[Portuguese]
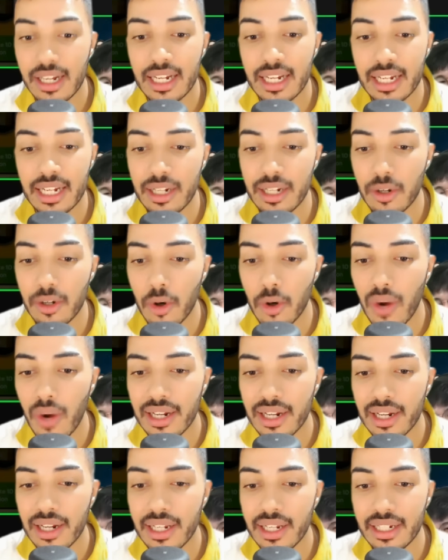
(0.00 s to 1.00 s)
Clicou
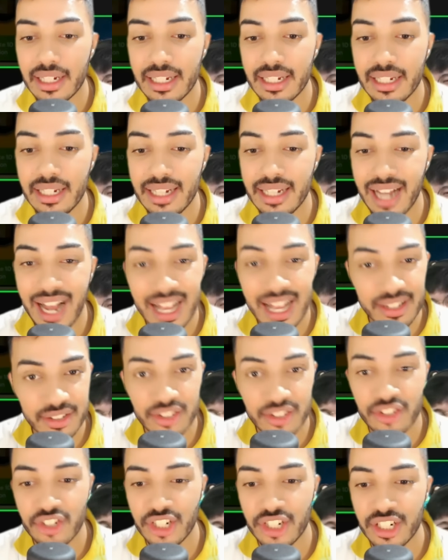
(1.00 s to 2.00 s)
ali em
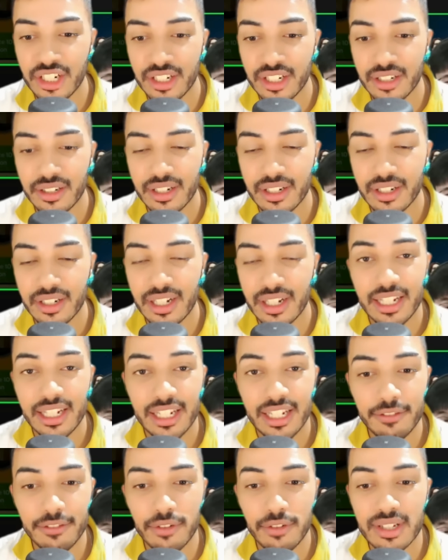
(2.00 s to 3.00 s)
assistir e
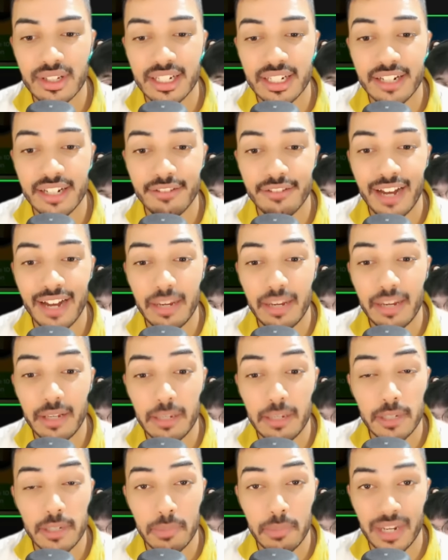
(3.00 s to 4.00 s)
você vai
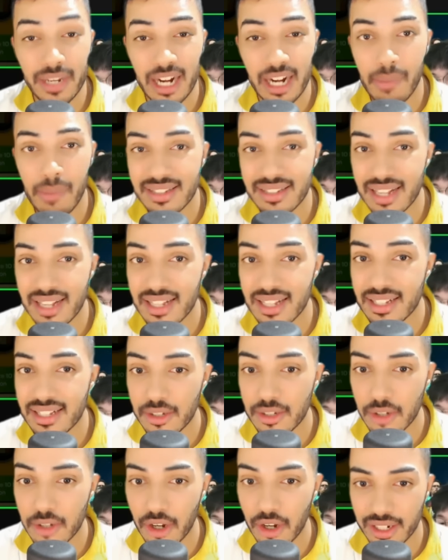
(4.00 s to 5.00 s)
esperar passar
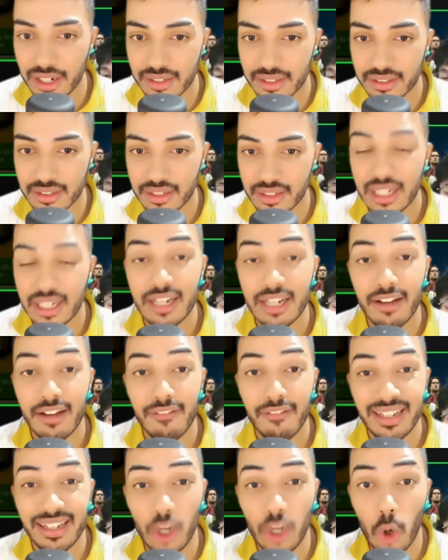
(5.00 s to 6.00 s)
6 horas.
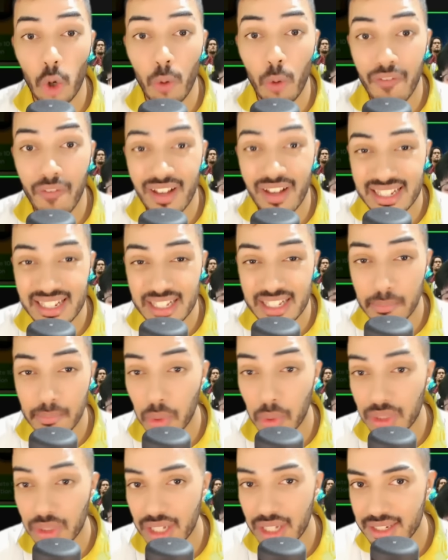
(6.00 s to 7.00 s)
Vai ter como fazer essa
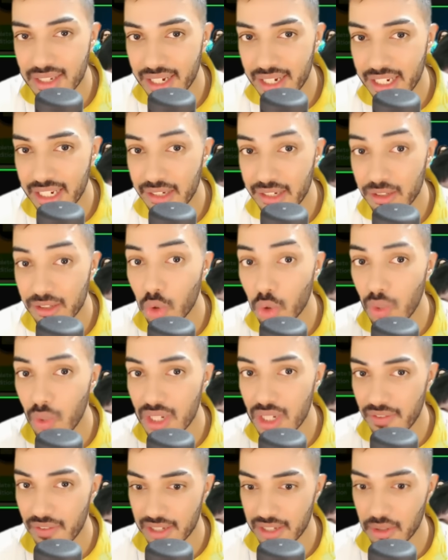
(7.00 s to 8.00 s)
mudança aí duas
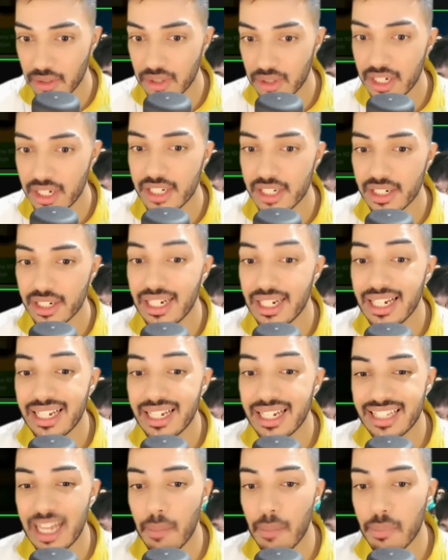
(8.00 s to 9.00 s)
vezes, ou seja,
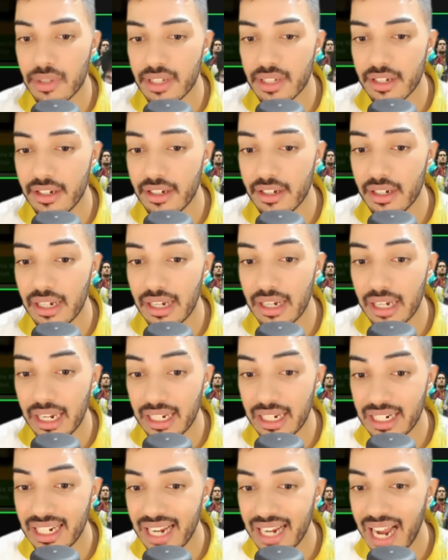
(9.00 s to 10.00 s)
dá para você
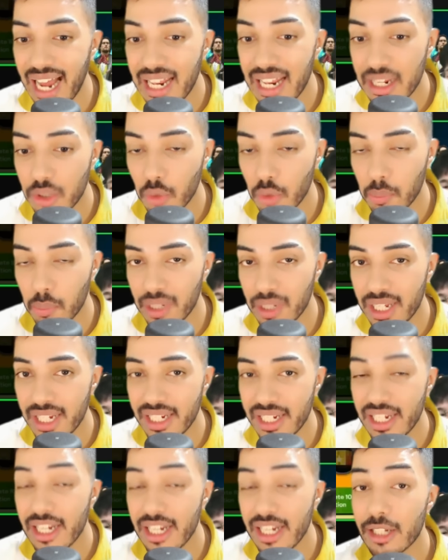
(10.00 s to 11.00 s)
clicar ali no
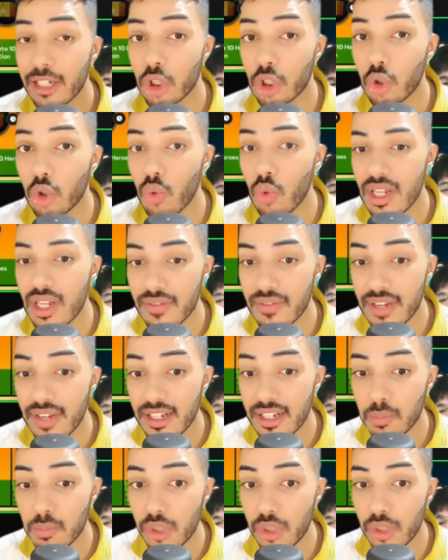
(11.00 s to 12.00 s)
play duas vezes
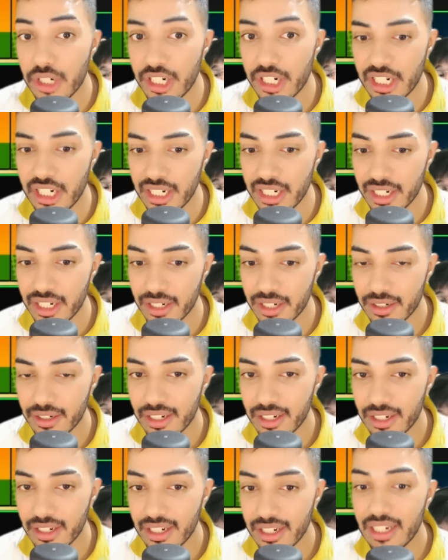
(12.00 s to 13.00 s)
por dia
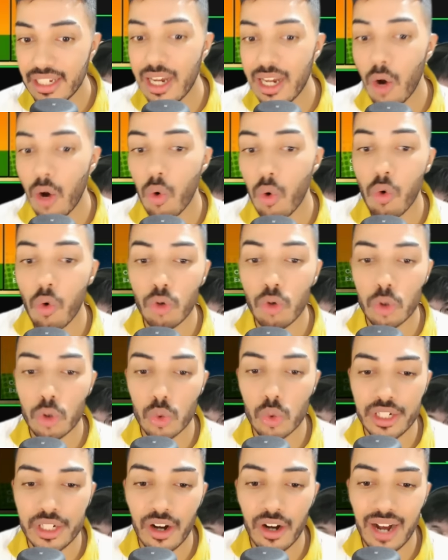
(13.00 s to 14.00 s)
e ao
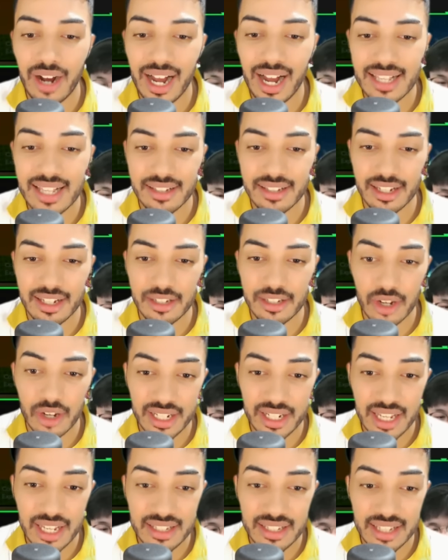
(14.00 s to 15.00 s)
concluir ó, as 6
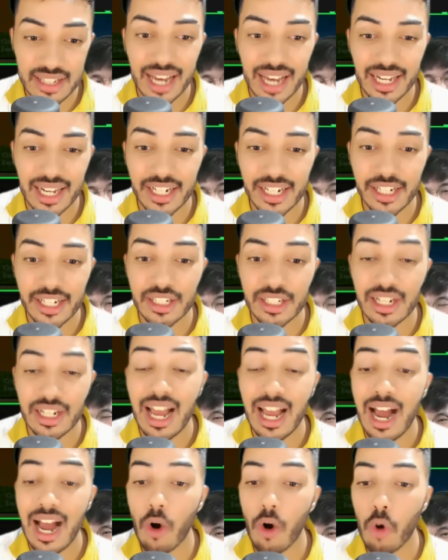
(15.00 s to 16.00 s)
horinhas, você garante
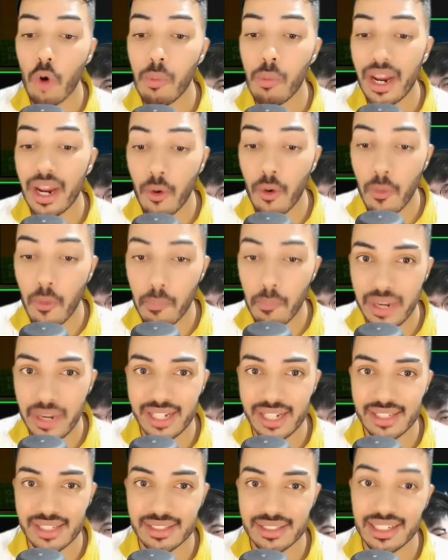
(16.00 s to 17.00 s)
alguma
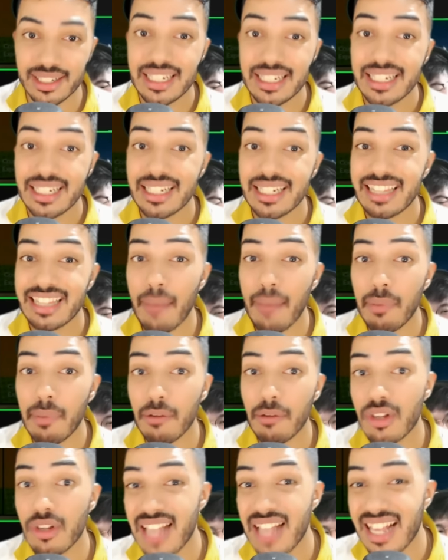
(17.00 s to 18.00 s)
recompensa. Dá para
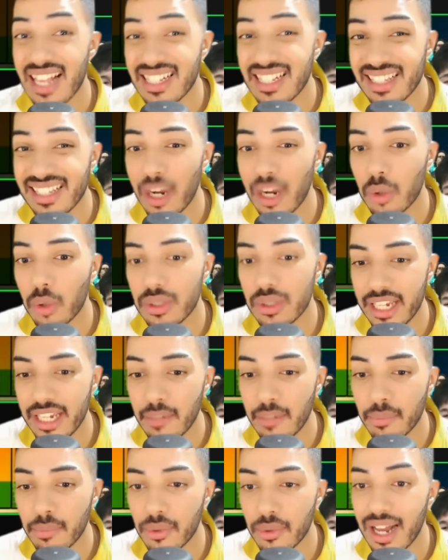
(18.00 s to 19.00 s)
você acelerar o
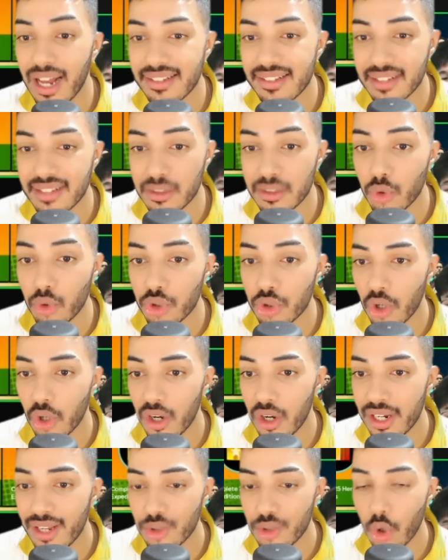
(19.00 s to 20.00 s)
tempo gastando
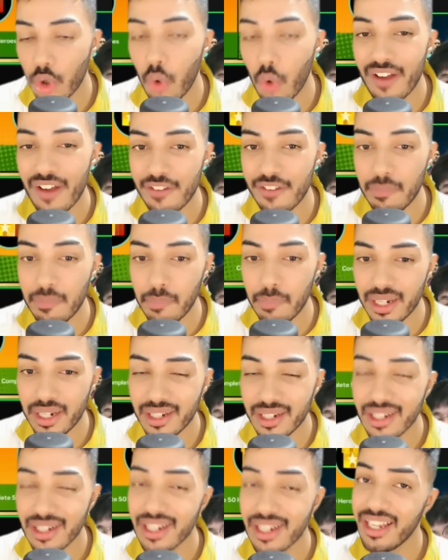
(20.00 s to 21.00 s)
joias ou
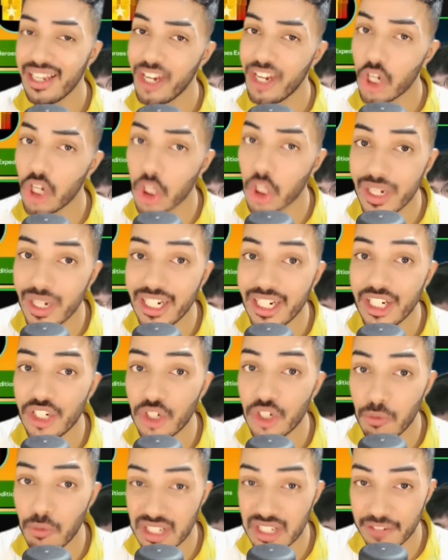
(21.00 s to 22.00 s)
FP. Eu não
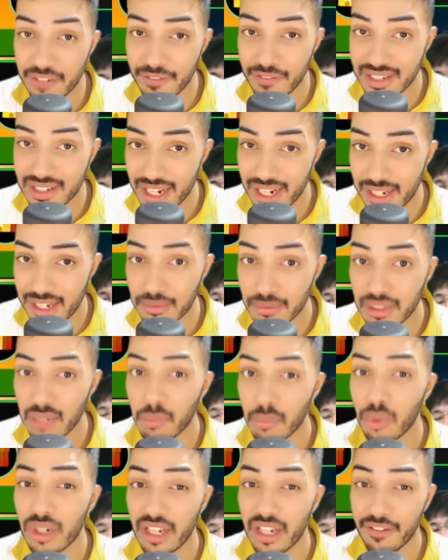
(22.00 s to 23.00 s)
indico que você faça isso, não tem
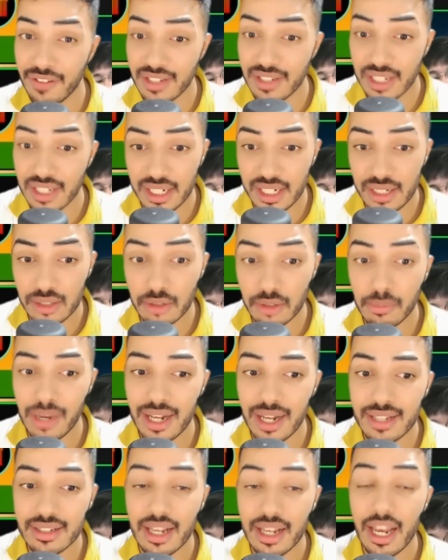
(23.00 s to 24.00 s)
por que fazer isso,
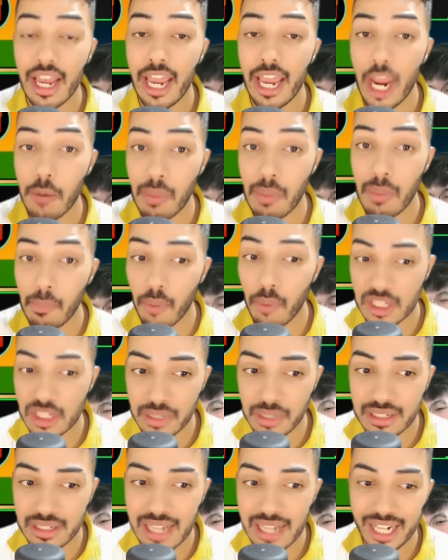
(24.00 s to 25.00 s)
mas é uma
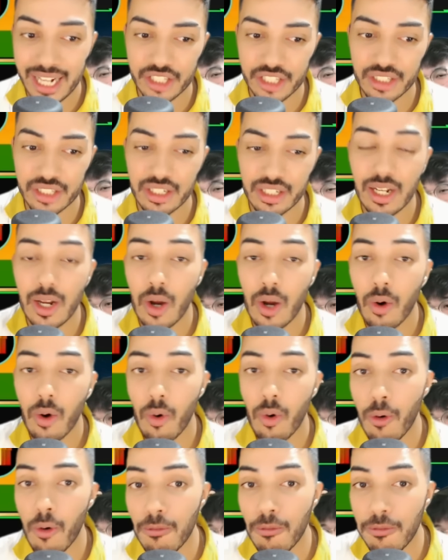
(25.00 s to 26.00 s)
possibilidade.
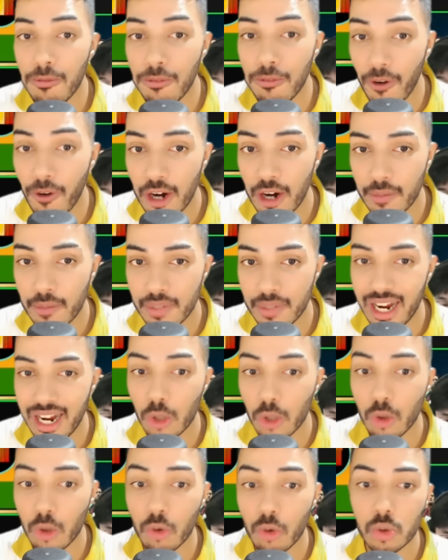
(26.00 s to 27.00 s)
Conforme ao
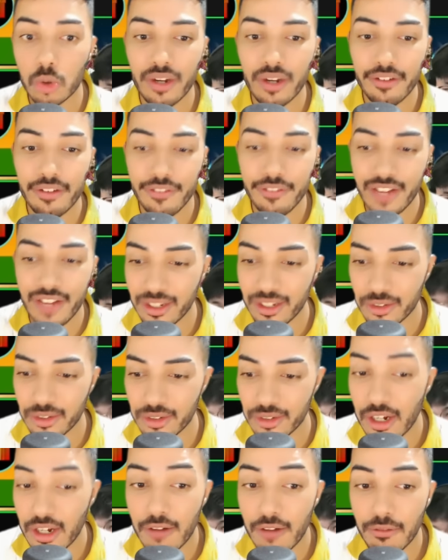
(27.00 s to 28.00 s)
longo do evento
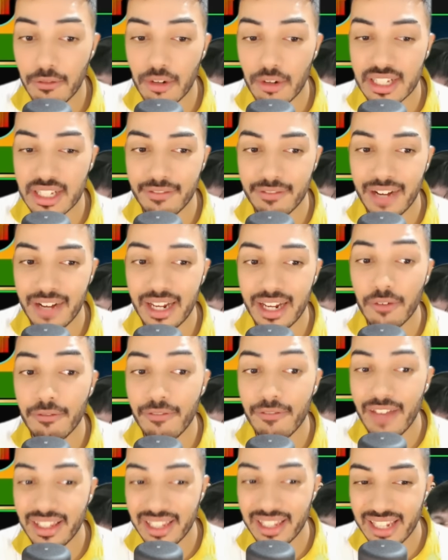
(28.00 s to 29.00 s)
você vai
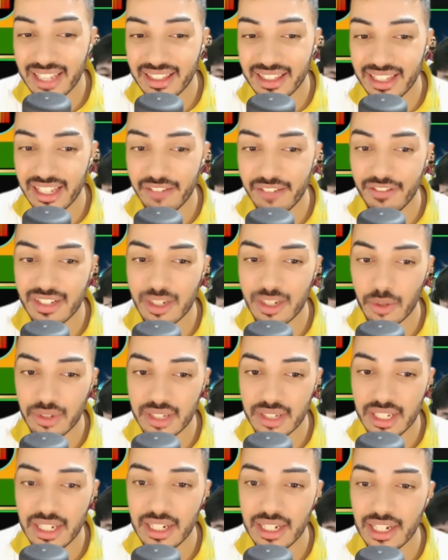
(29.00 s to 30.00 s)
vendo ali a
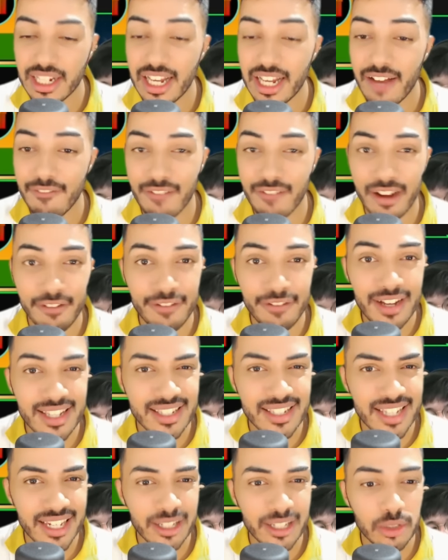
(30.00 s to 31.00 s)
televisãozinha, vai
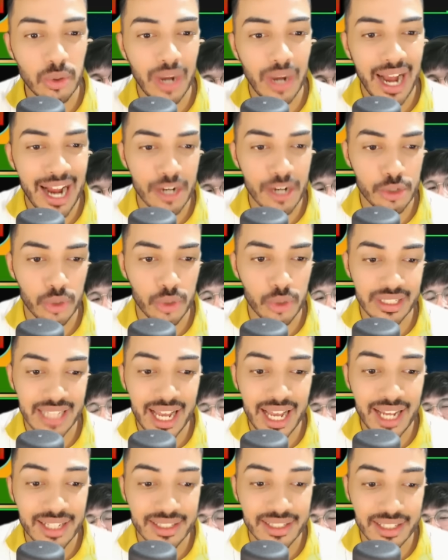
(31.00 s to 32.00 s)
fazendo a
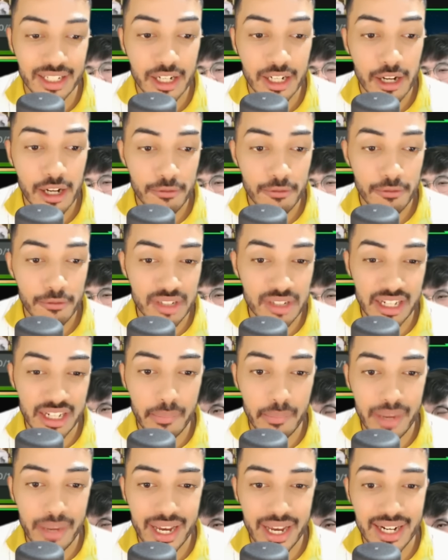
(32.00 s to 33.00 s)
jornada, você
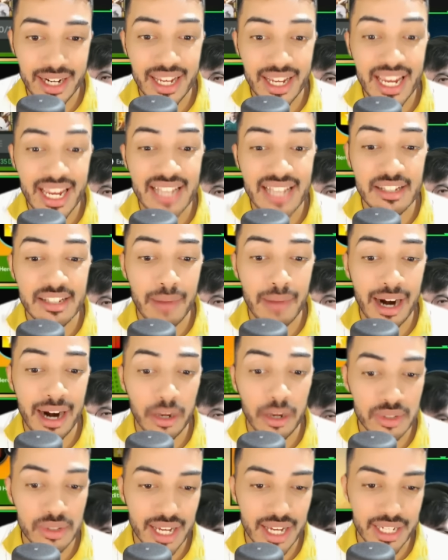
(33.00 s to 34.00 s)
libera esses
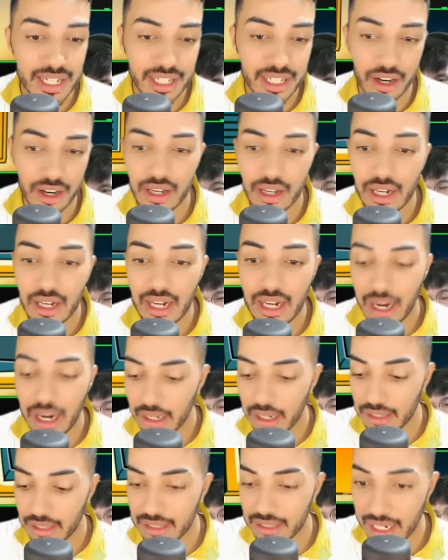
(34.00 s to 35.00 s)
marcos aí, ó.
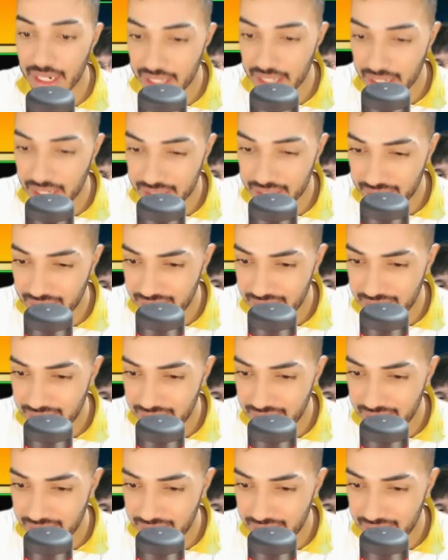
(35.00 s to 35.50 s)
Tá aqui até